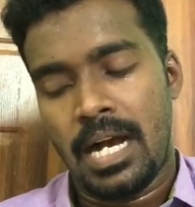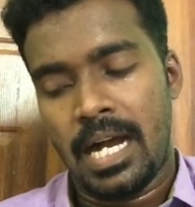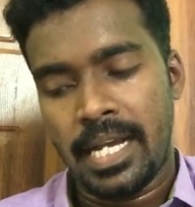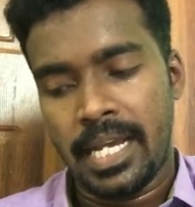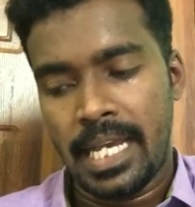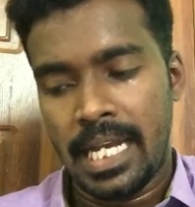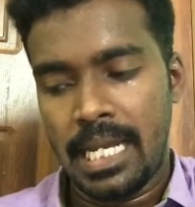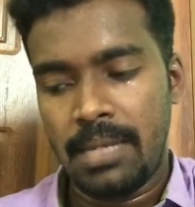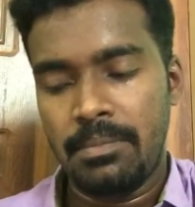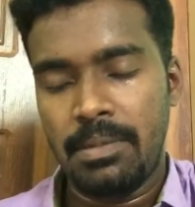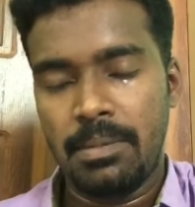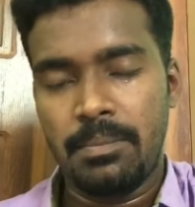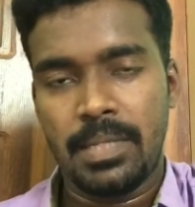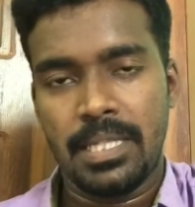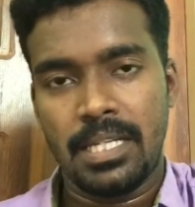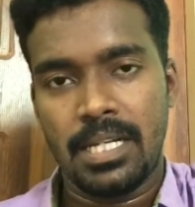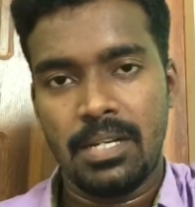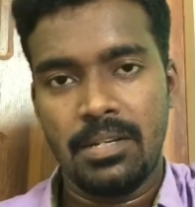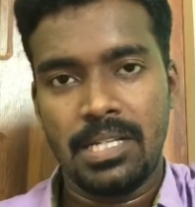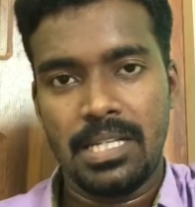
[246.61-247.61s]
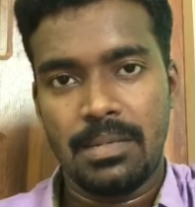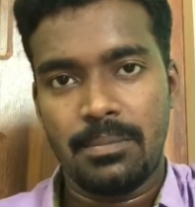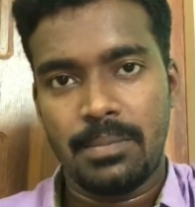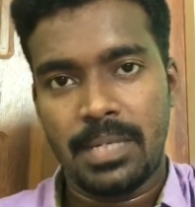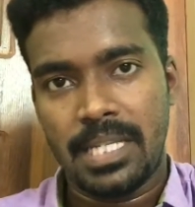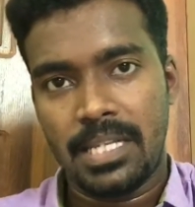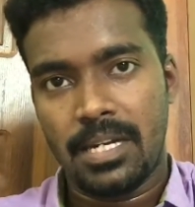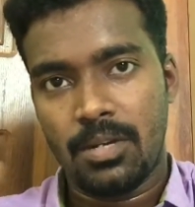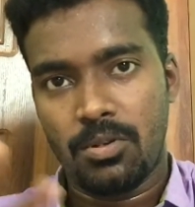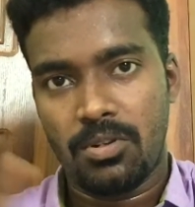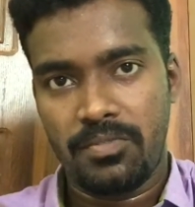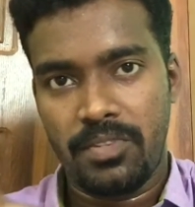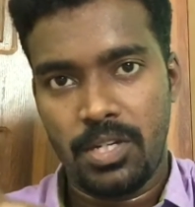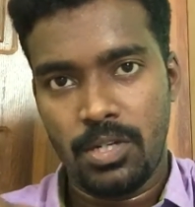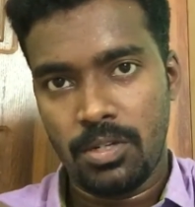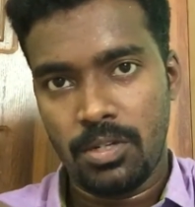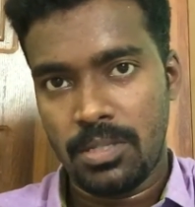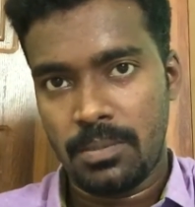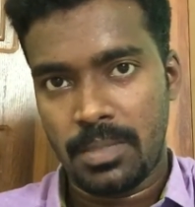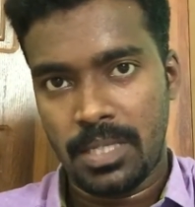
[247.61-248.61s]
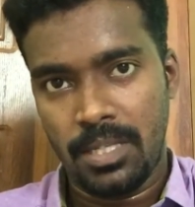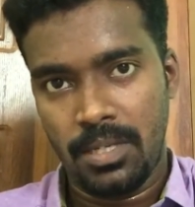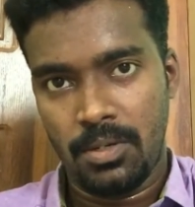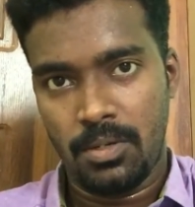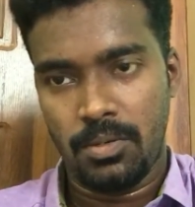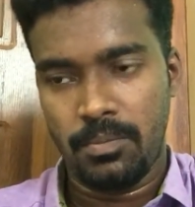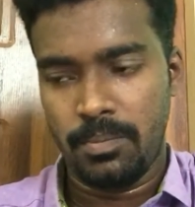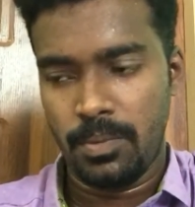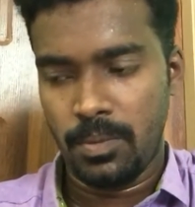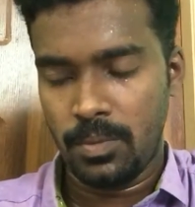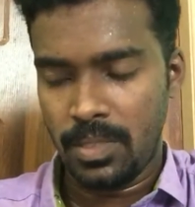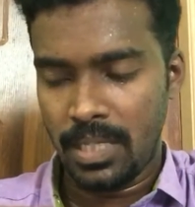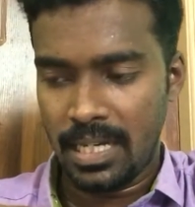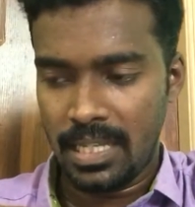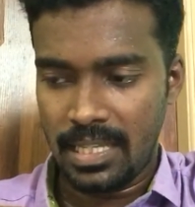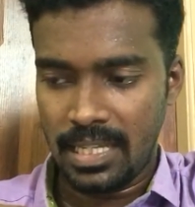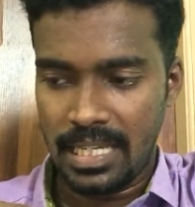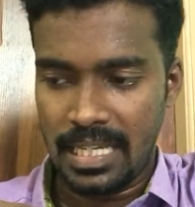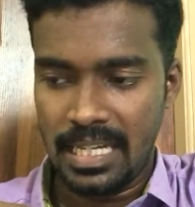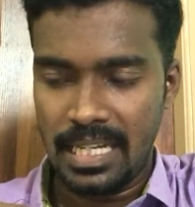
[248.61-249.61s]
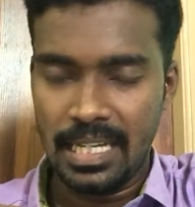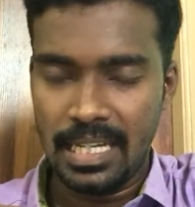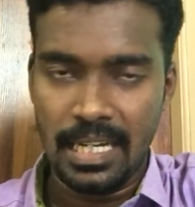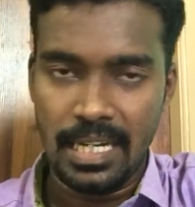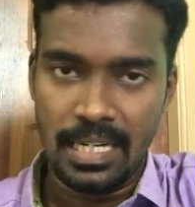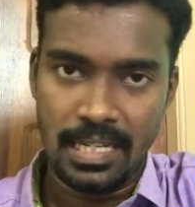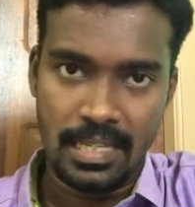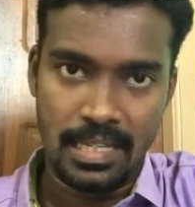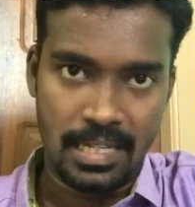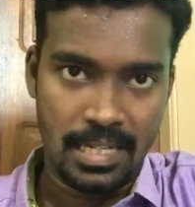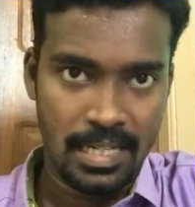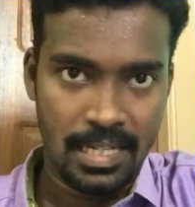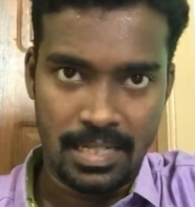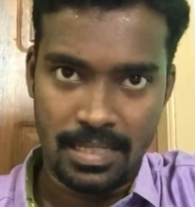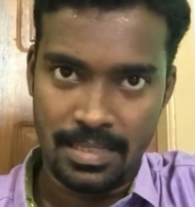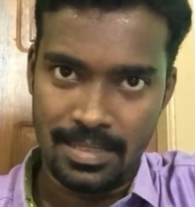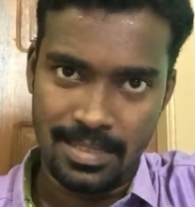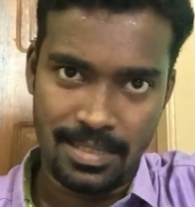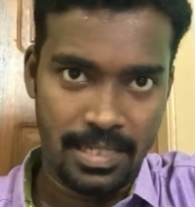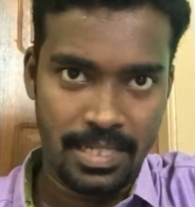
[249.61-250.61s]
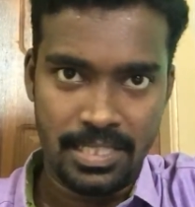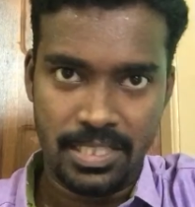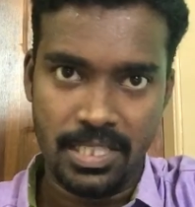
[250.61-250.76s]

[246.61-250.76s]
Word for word: அங்கே எல்லாமே பார்த்தீங்கன்னா இதை மாதிரியான ஒரு வினோதமாக தான் இருக்கும் இப்போ உதாரணத்துக்கு இந்தியாலாம் எடுத்திங்கன்னா அந்த